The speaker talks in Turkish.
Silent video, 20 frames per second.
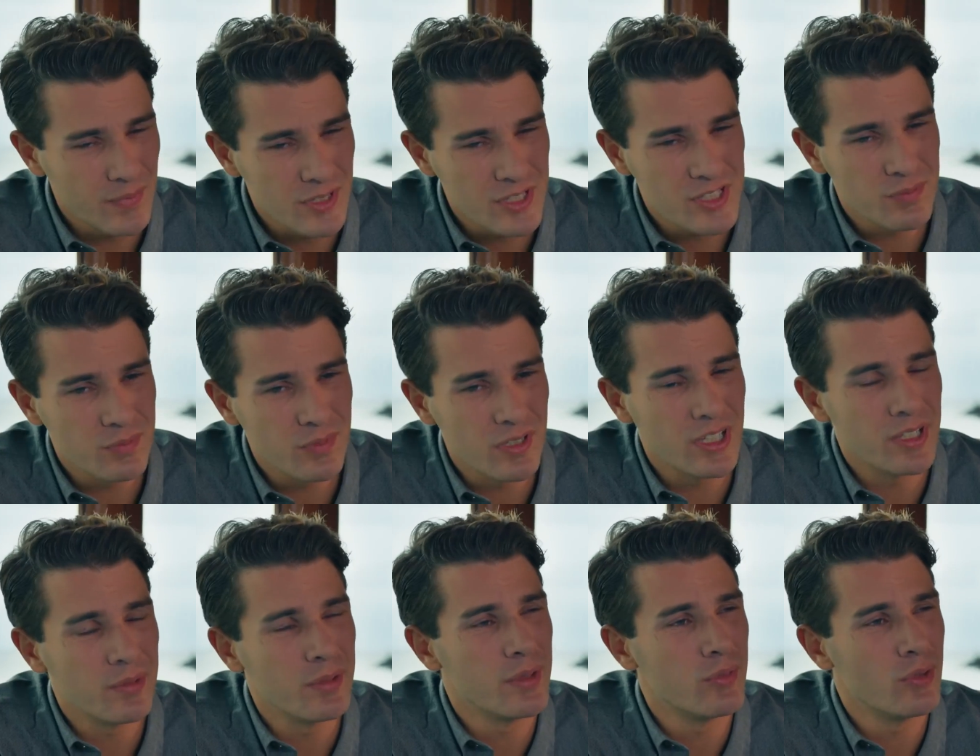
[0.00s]
Ben şimdi
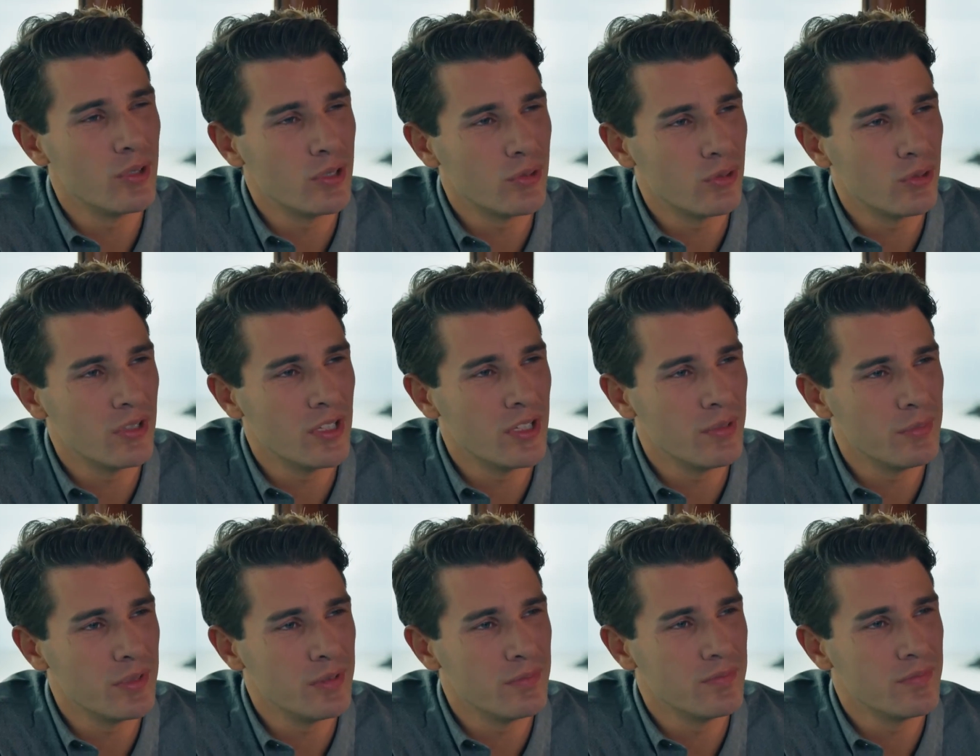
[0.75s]
arabayı böyle
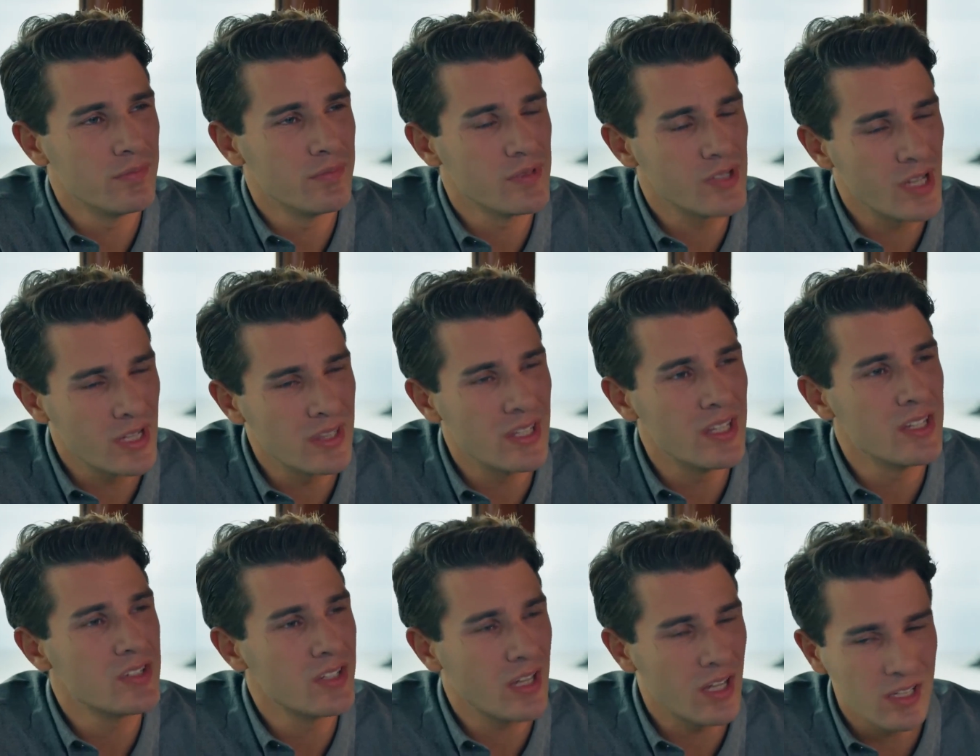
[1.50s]
kullanmayayım. Sen
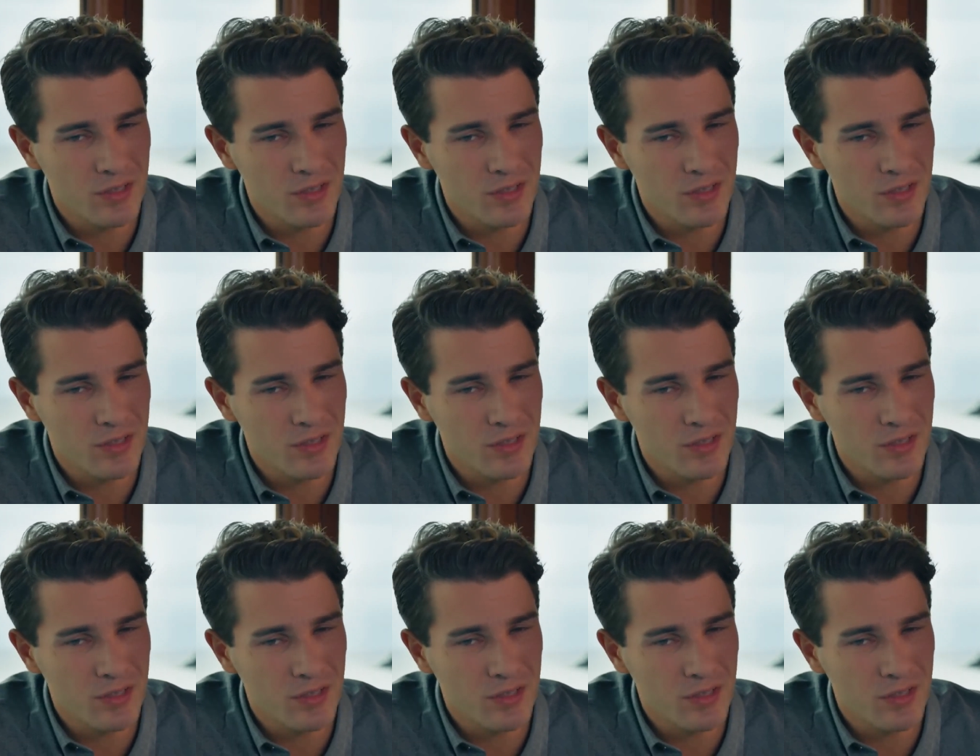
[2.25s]
de hiç